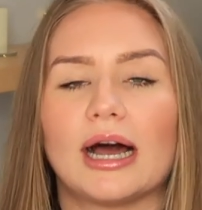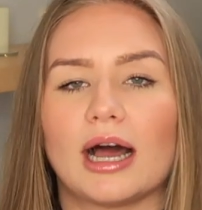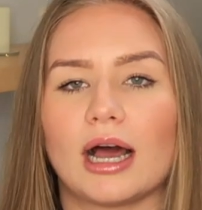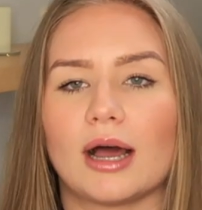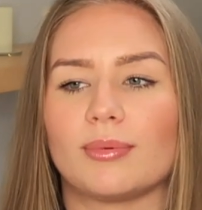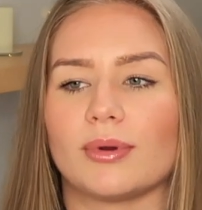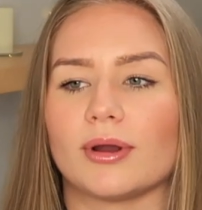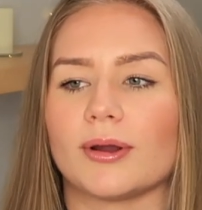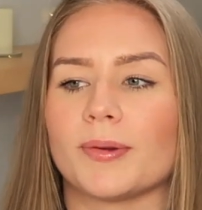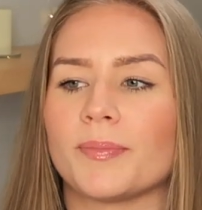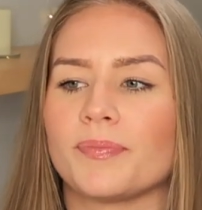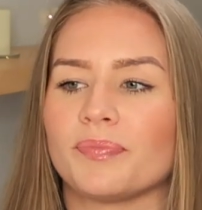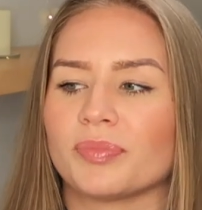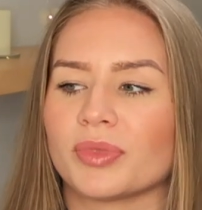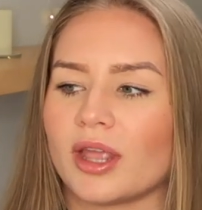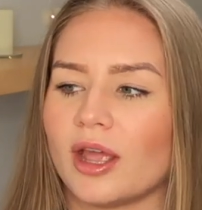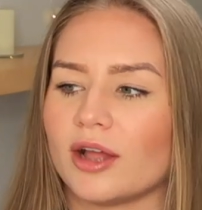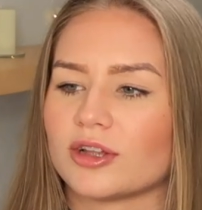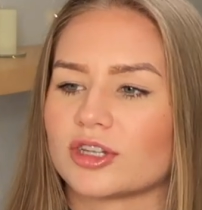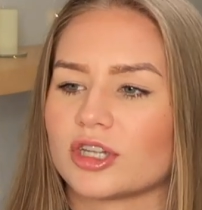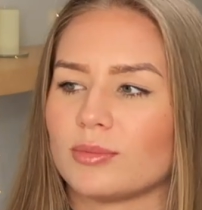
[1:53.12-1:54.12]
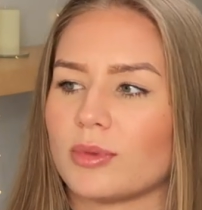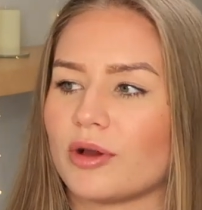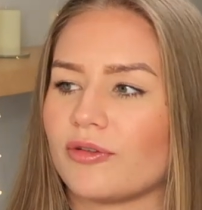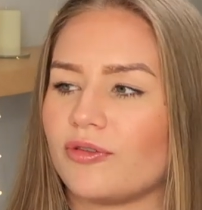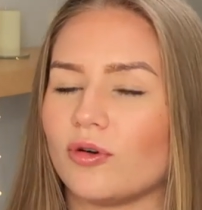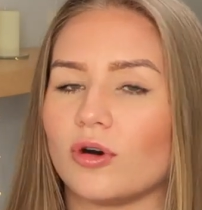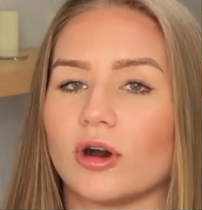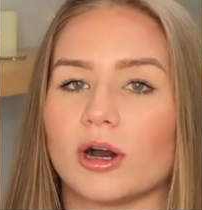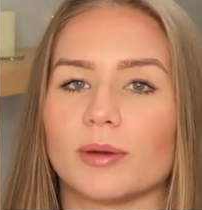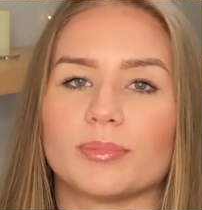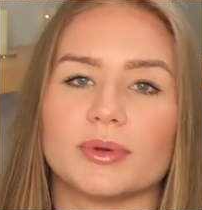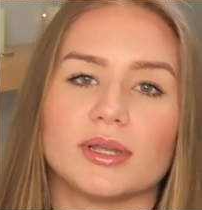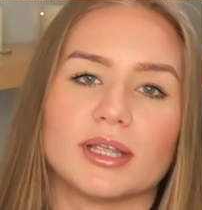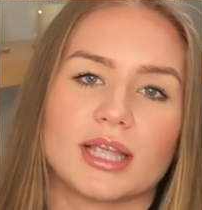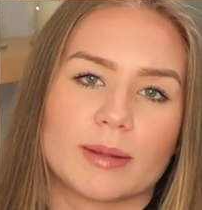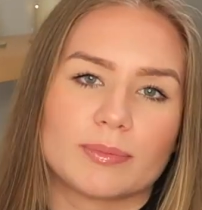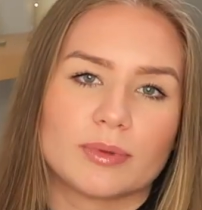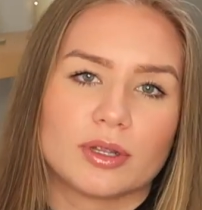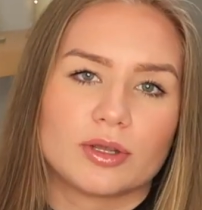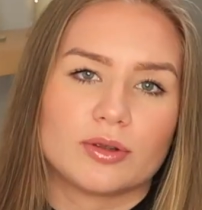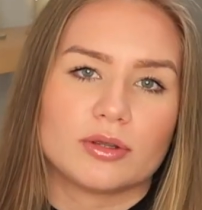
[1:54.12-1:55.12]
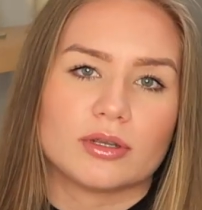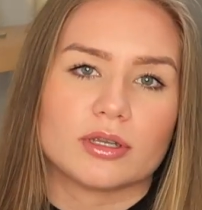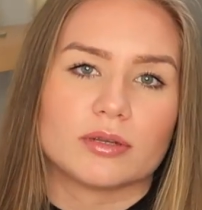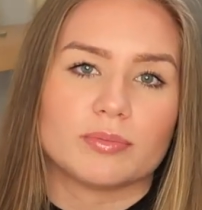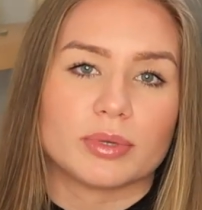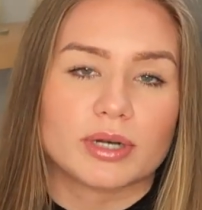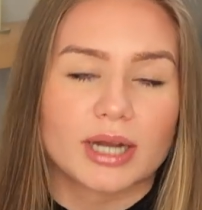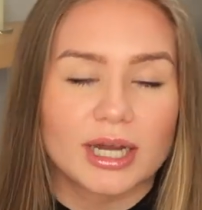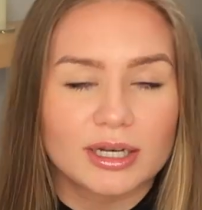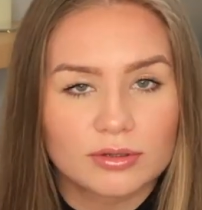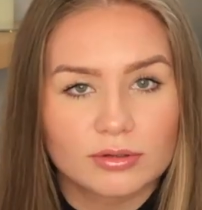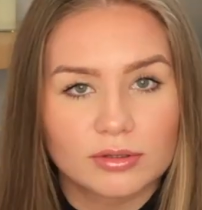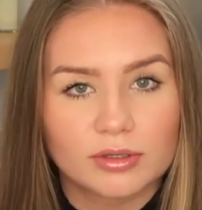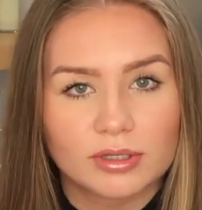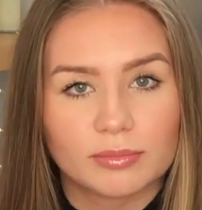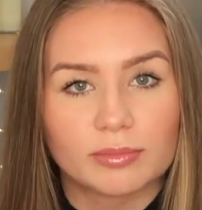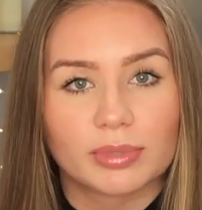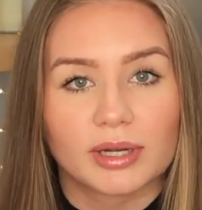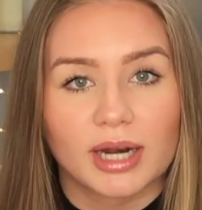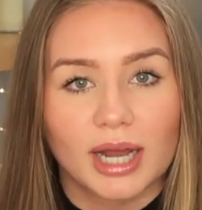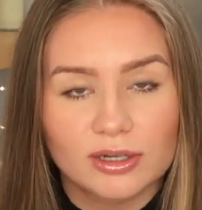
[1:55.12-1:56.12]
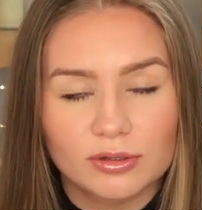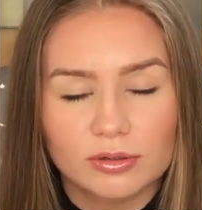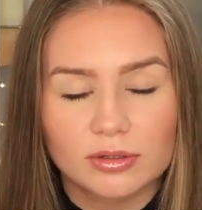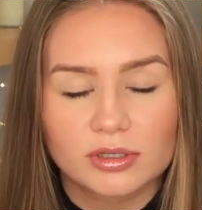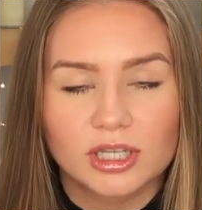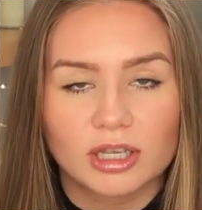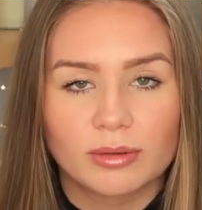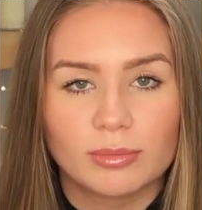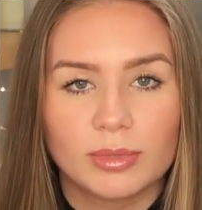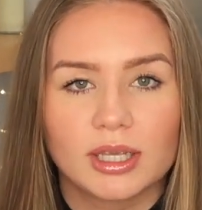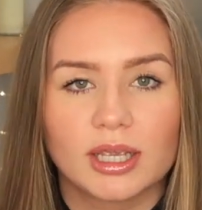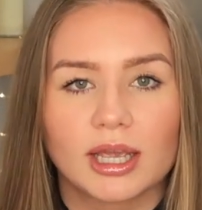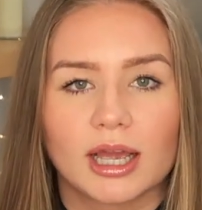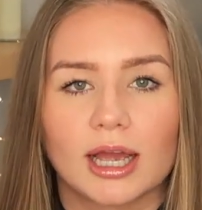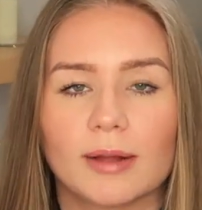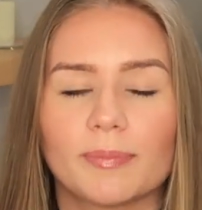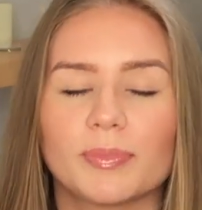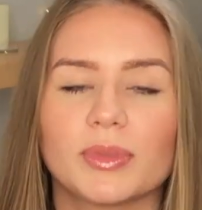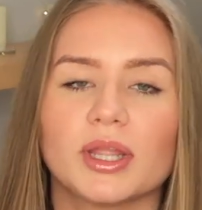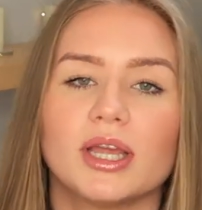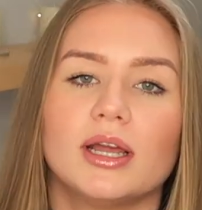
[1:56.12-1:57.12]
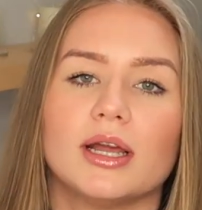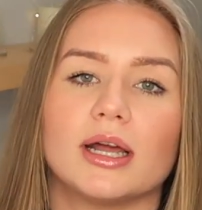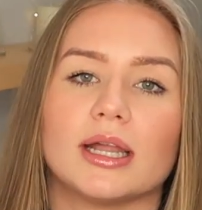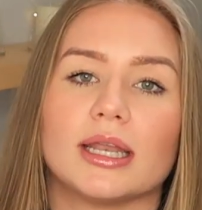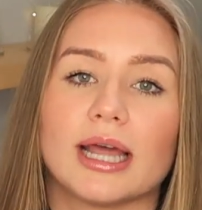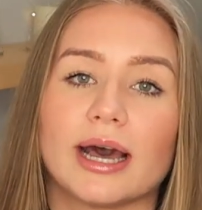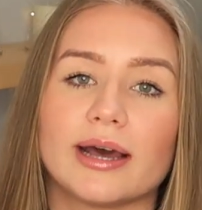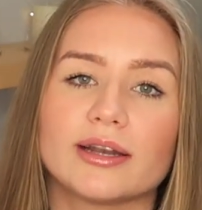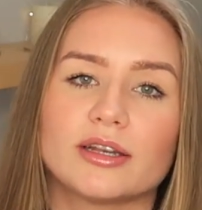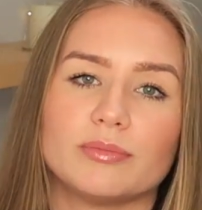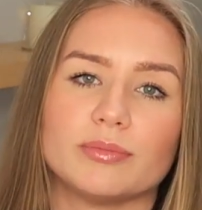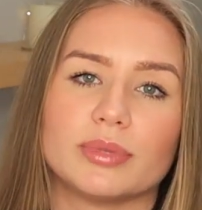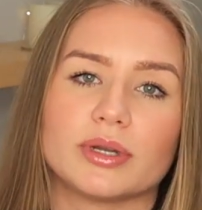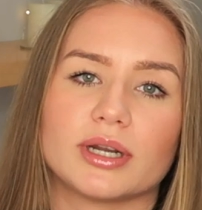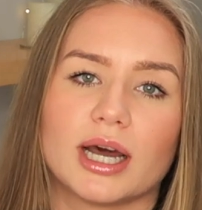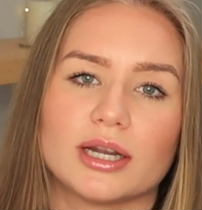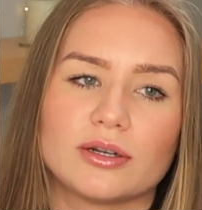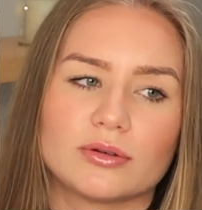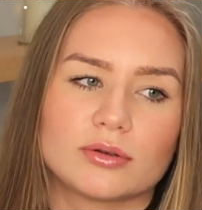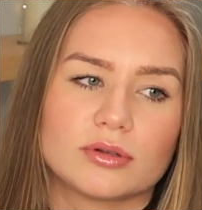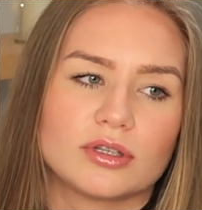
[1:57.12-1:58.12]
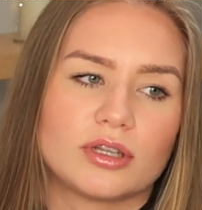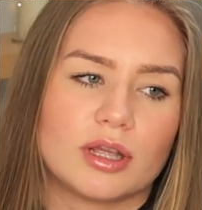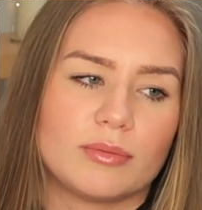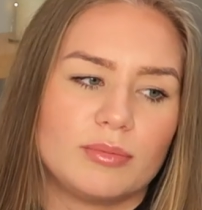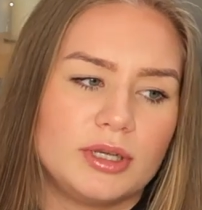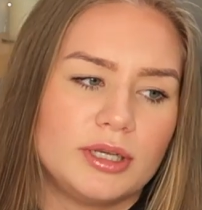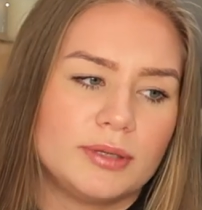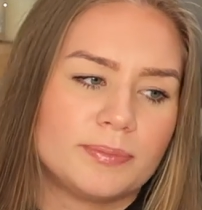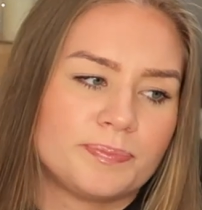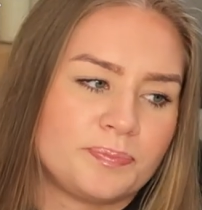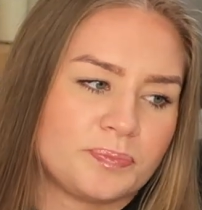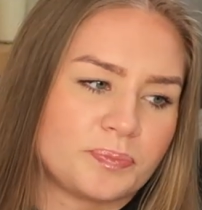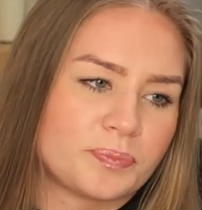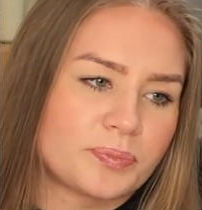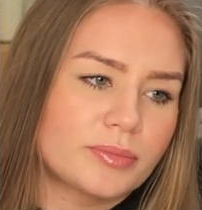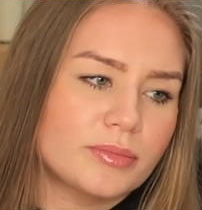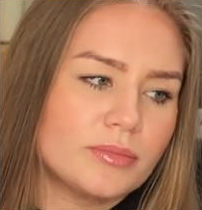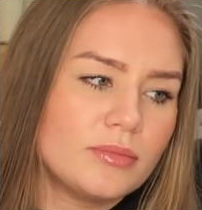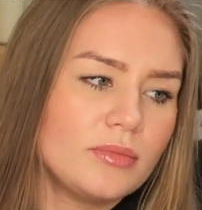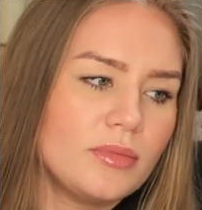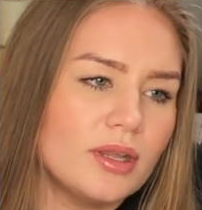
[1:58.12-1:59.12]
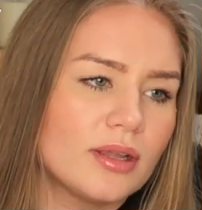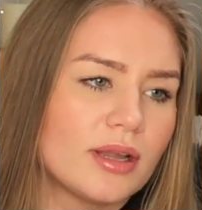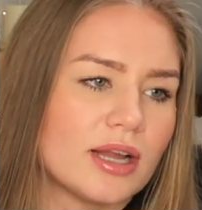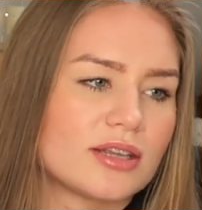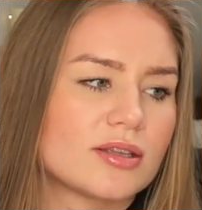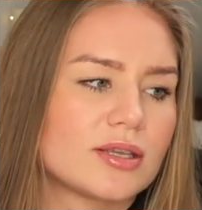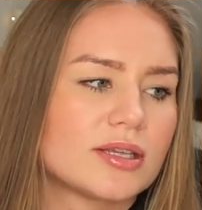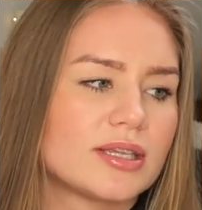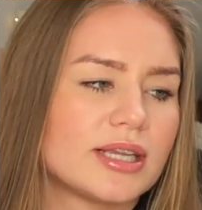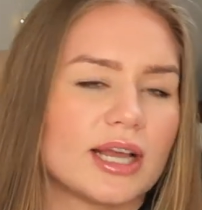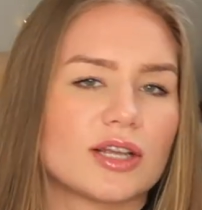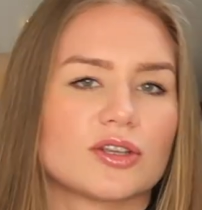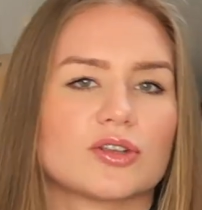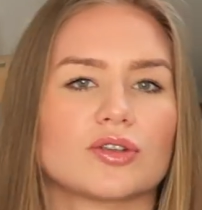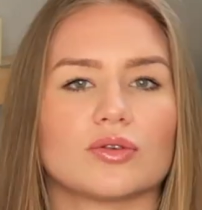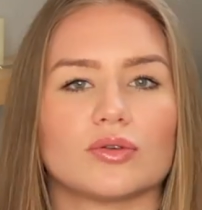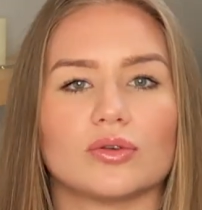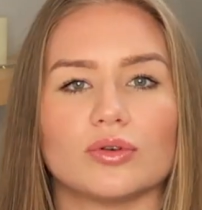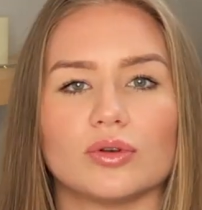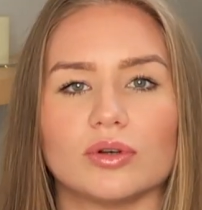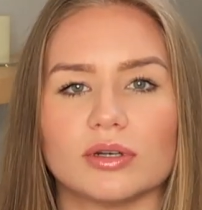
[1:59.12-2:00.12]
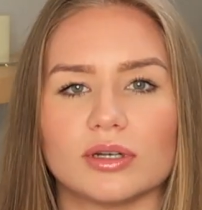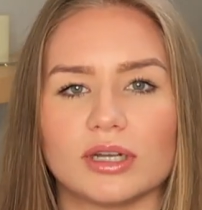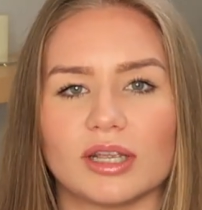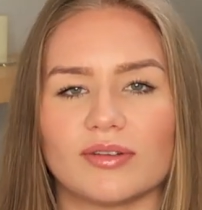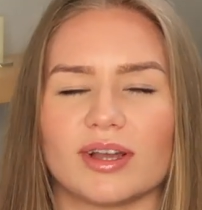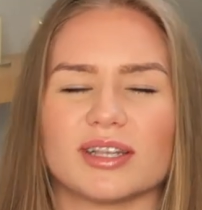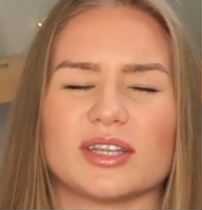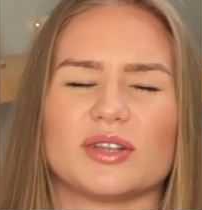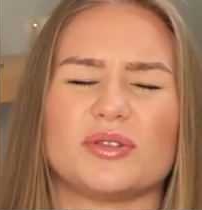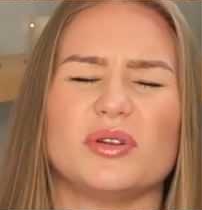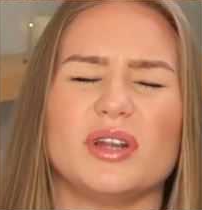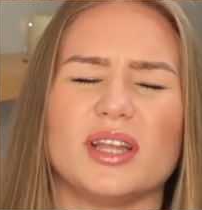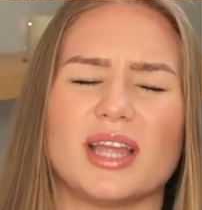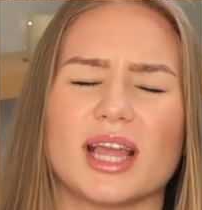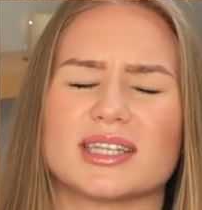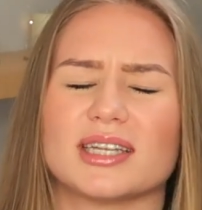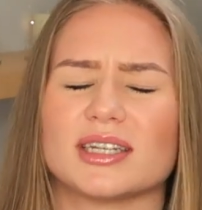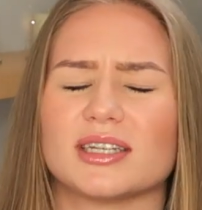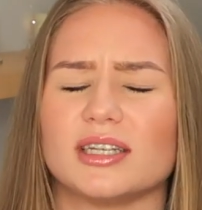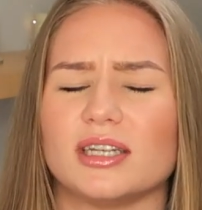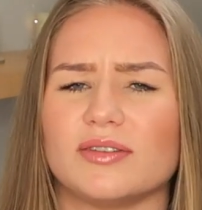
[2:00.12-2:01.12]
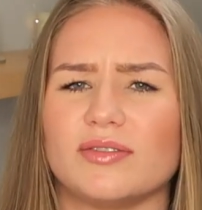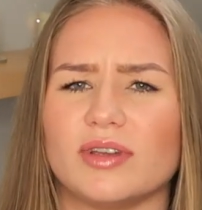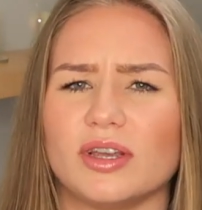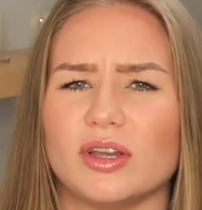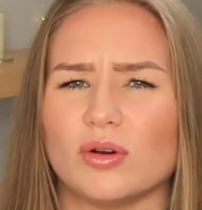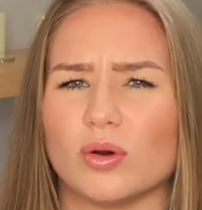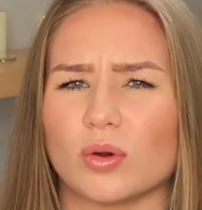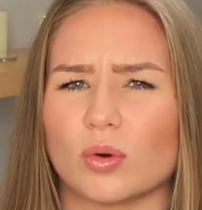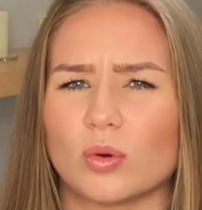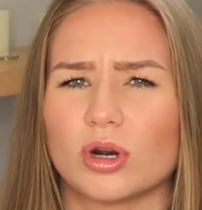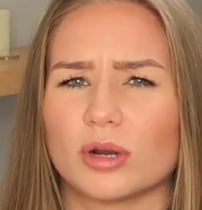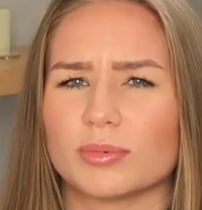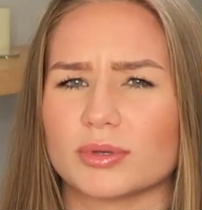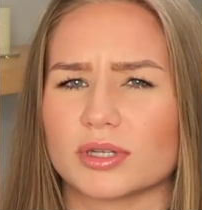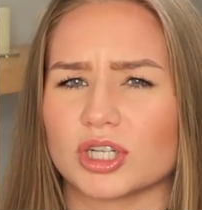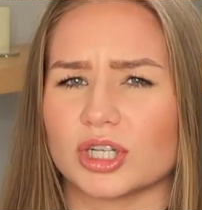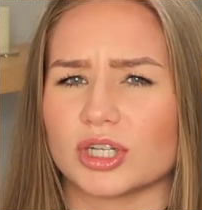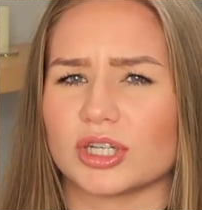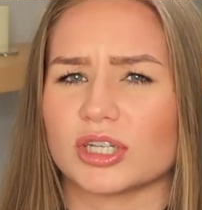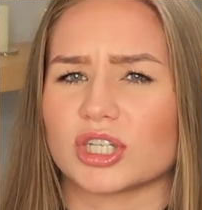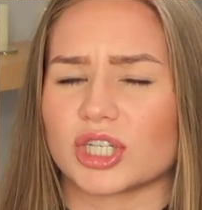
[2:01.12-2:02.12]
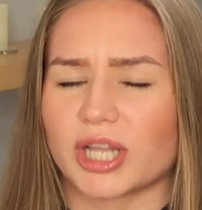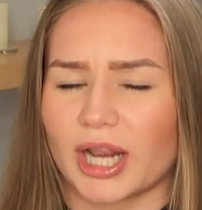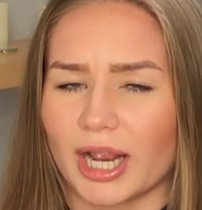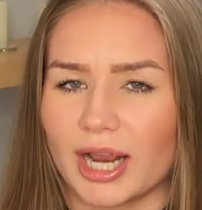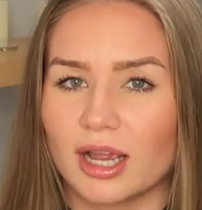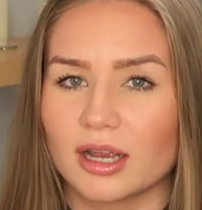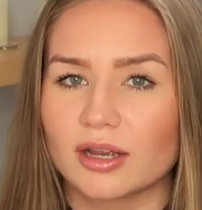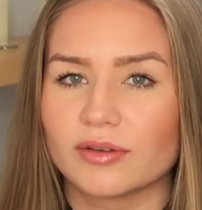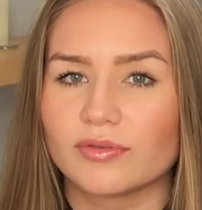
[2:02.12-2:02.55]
Aber erst nochmal vorab. Ich habe natürlich Beratungs-, den Beratungstermin gehabt. Nach dem Beratungstermin, also es ist erst so ein, ich weiß natürlich jetzt nicht wegen Corona, ob es viel strenger